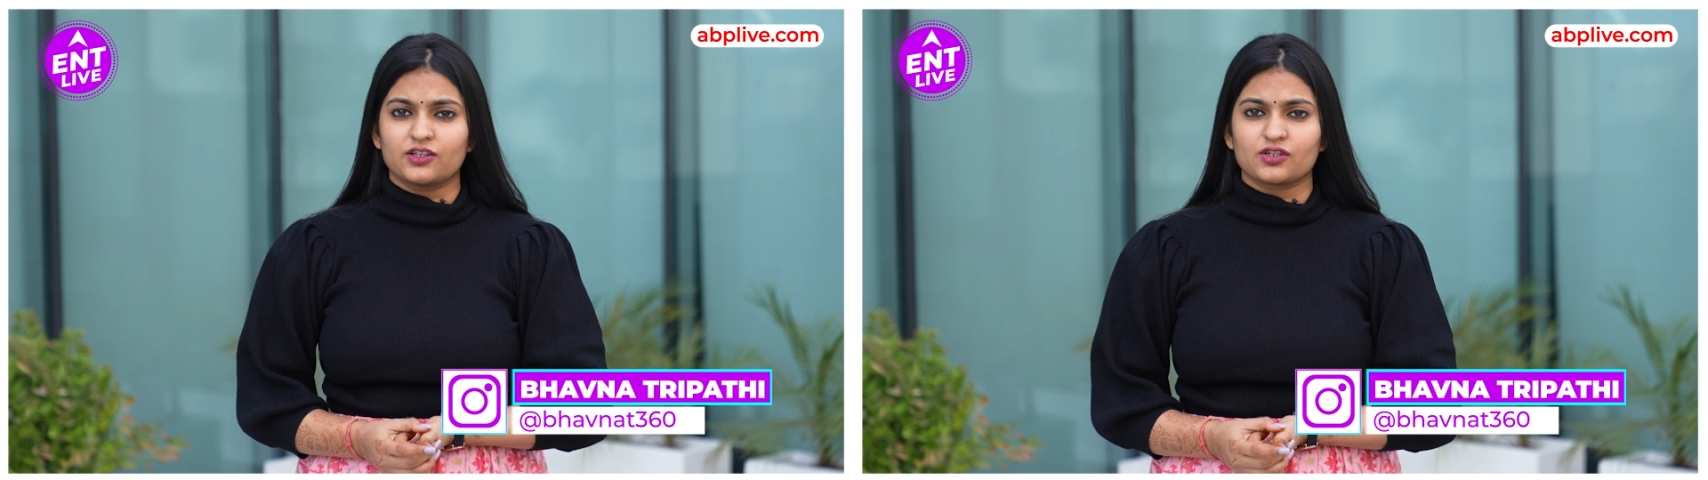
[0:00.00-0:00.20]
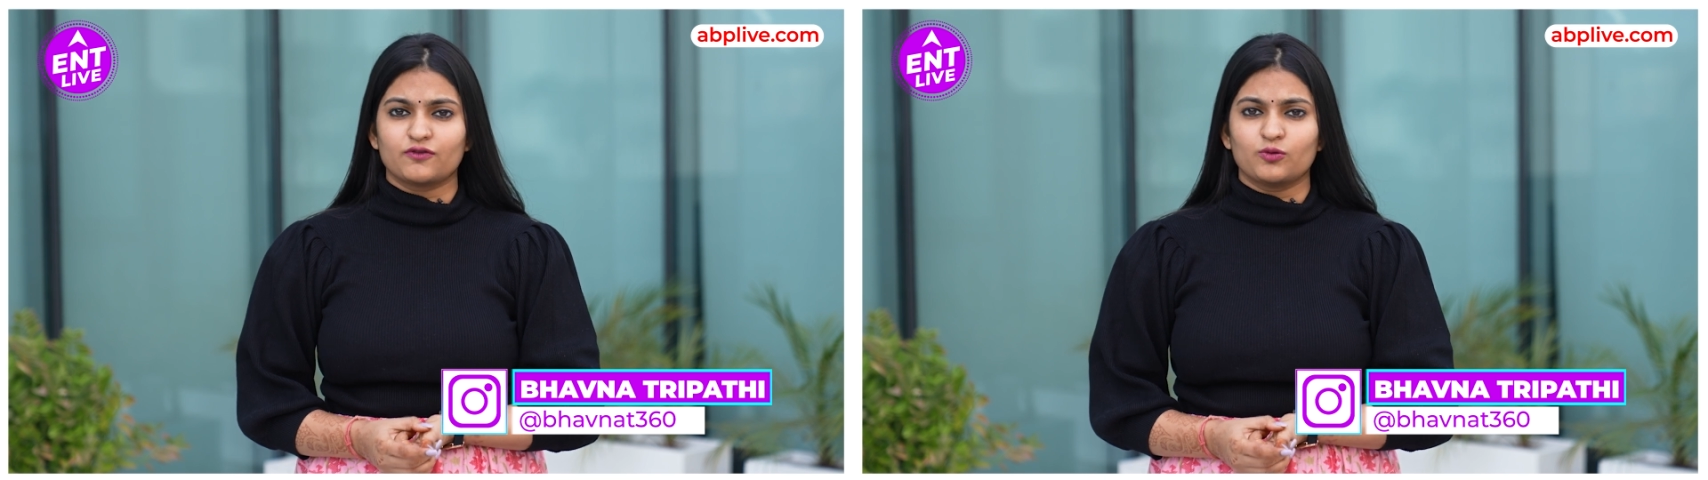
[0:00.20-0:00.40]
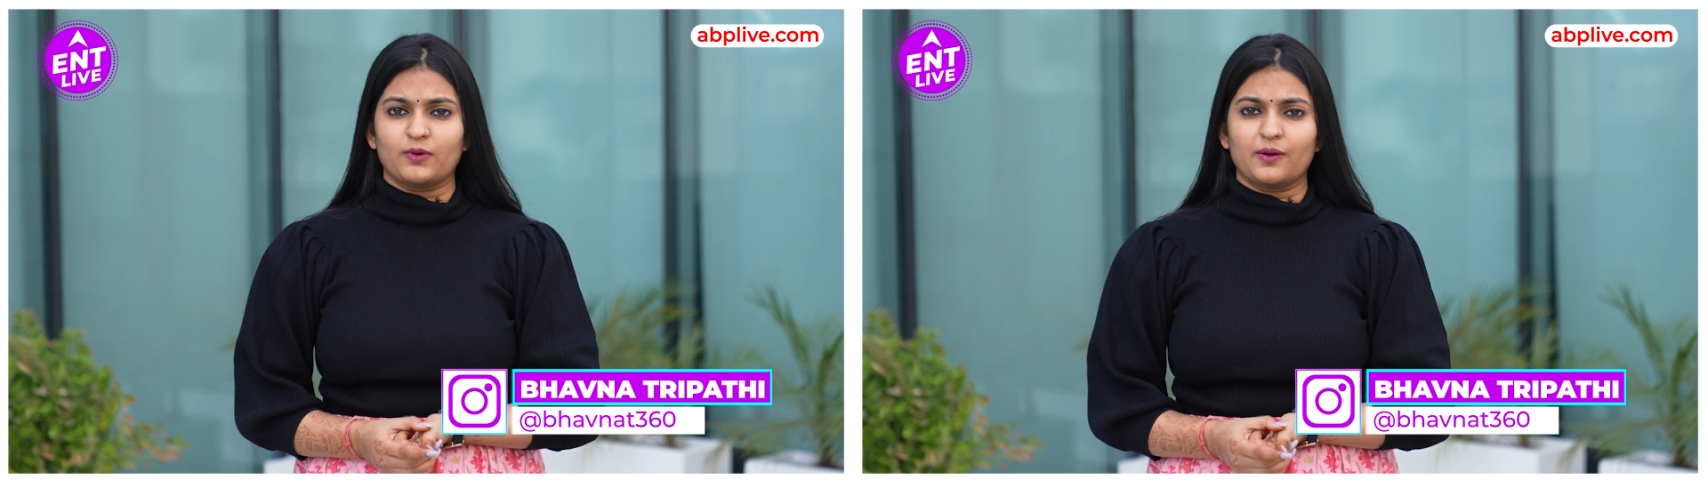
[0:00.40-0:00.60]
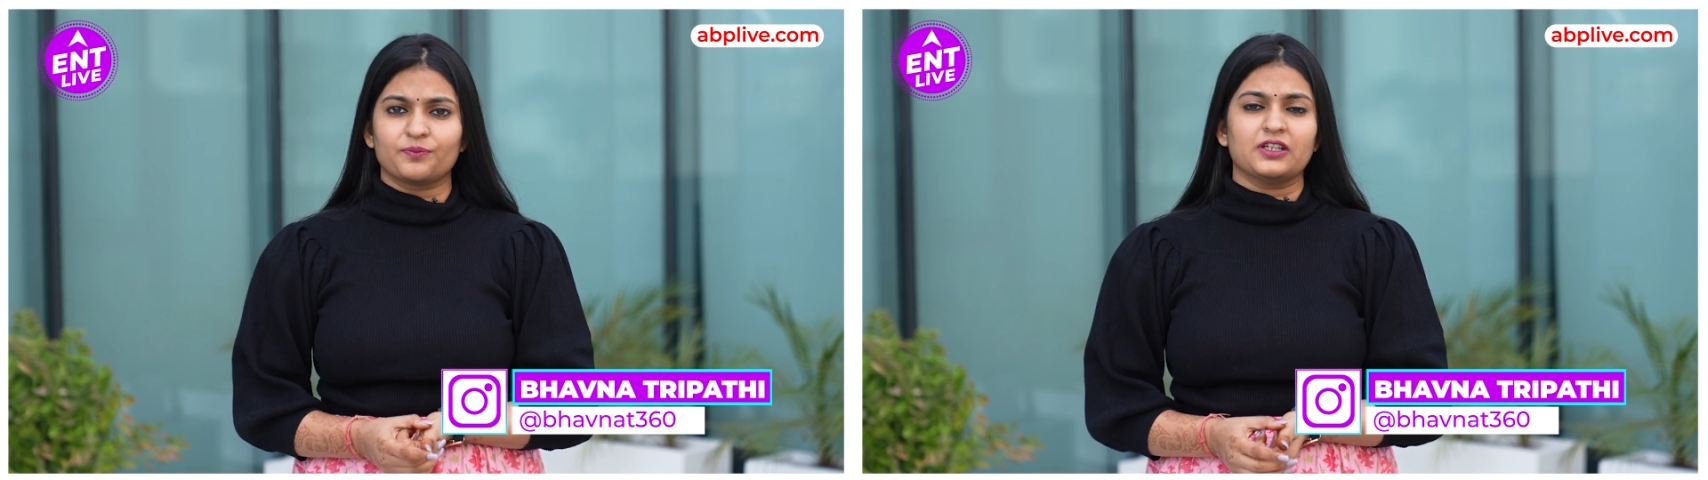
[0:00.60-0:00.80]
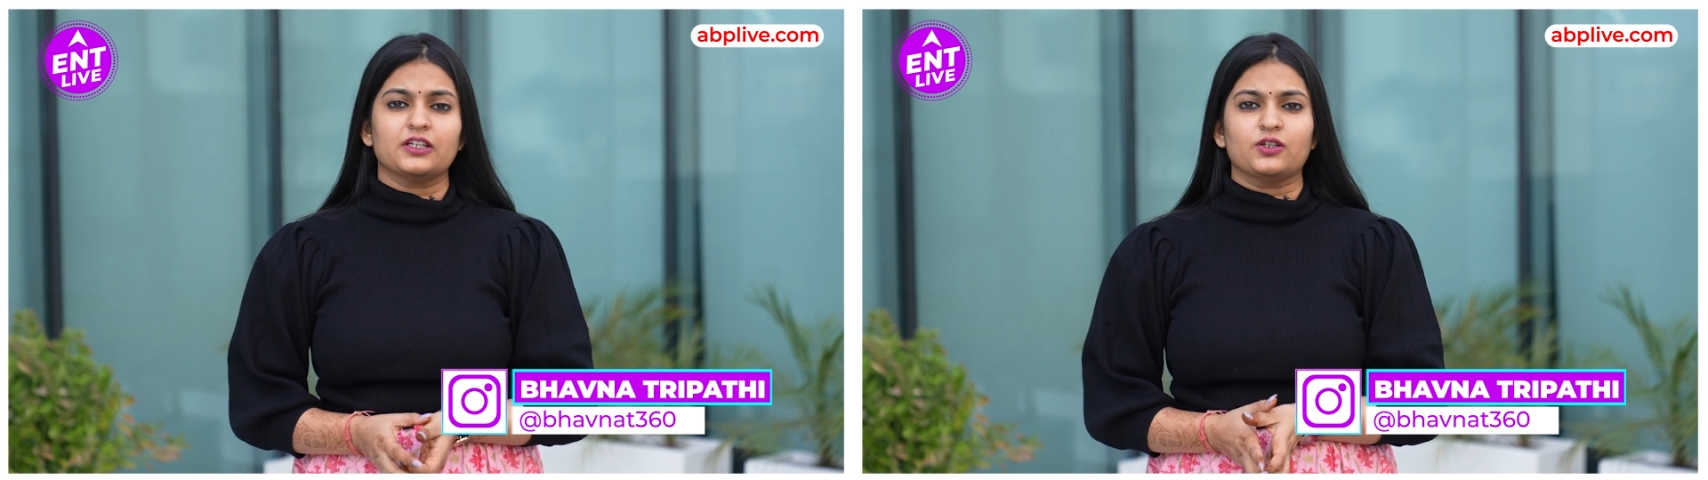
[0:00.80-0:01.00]
इंटरव्यू में
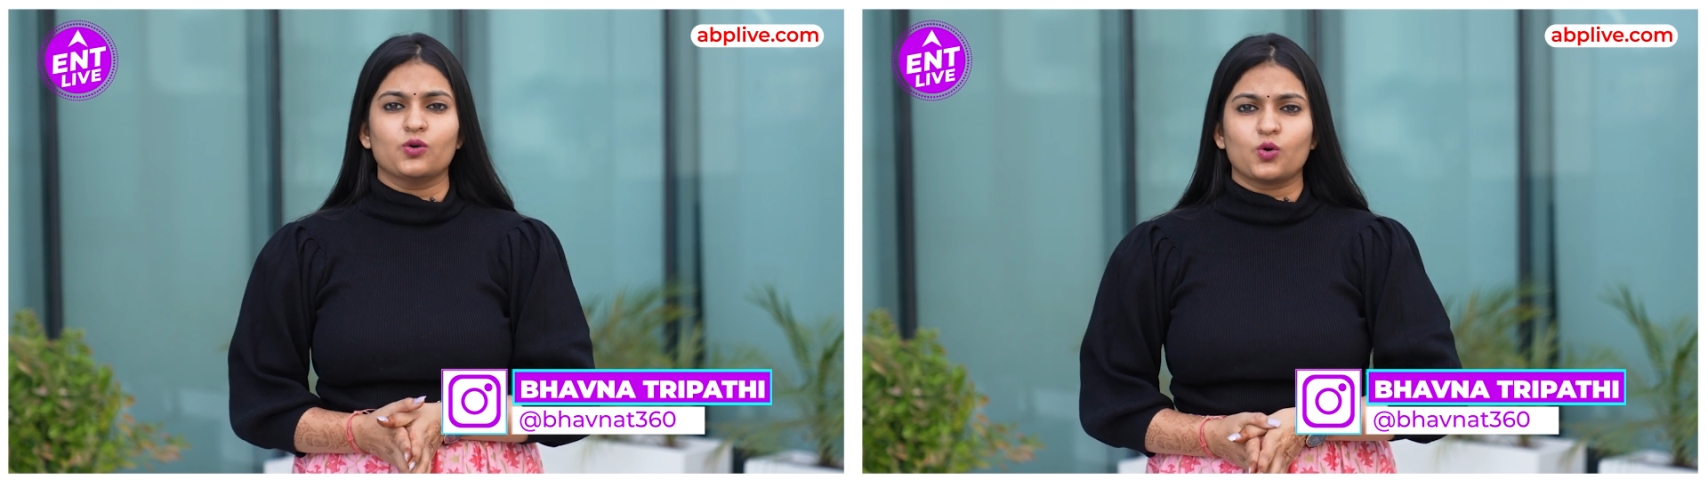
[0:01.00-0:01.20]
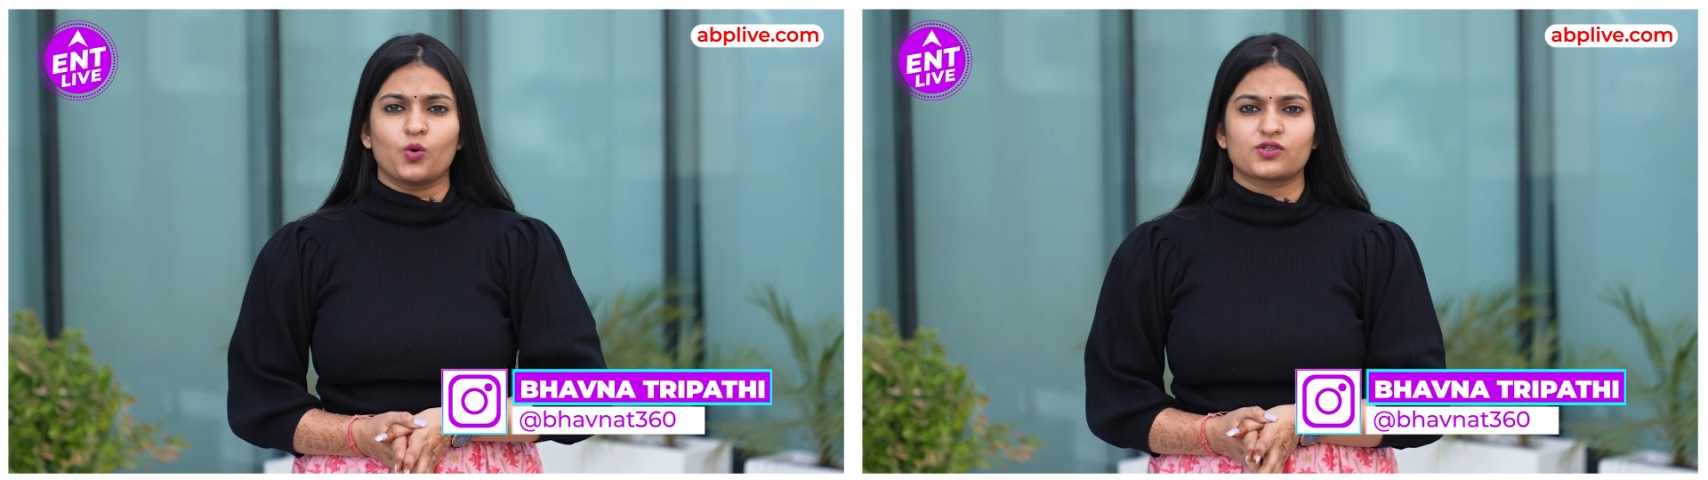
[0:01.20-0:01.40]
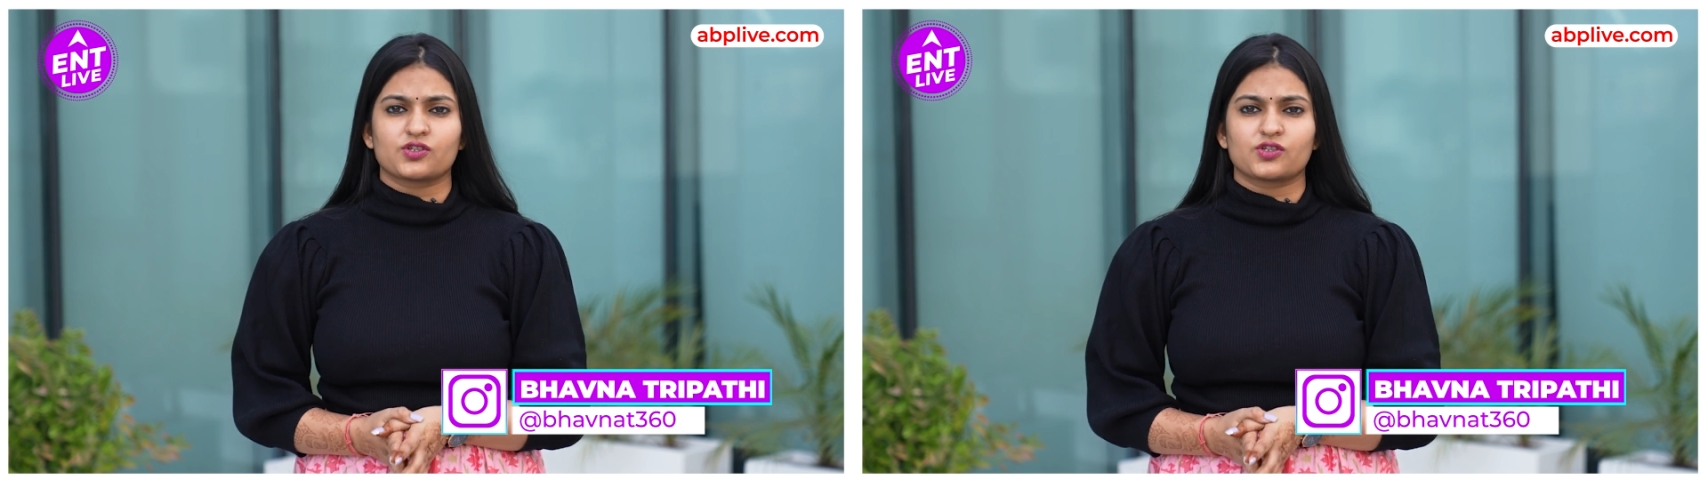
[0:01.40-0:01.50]
अपनी लियो को